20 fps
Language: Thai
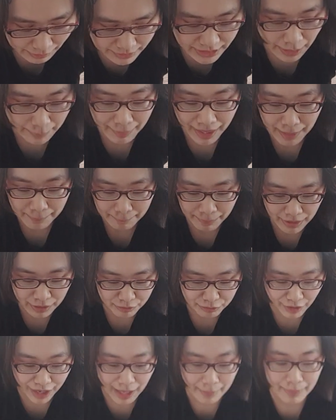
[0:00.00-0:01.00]
สามารถเปิด
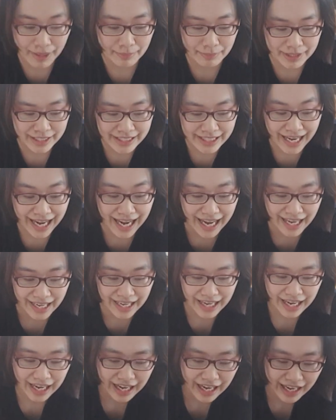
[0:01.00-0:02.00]
ฝาแบบนี้ได้
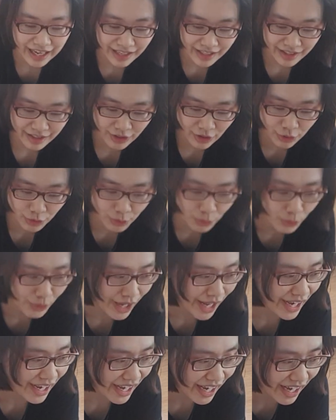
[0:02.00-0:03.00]
นะคะ ลองดู
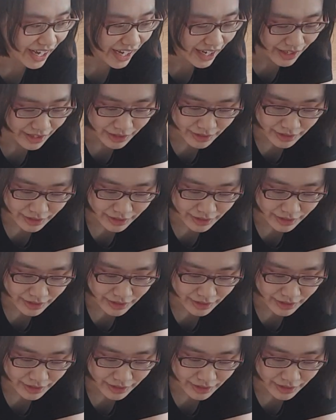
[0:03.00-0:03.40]
กันนะคะ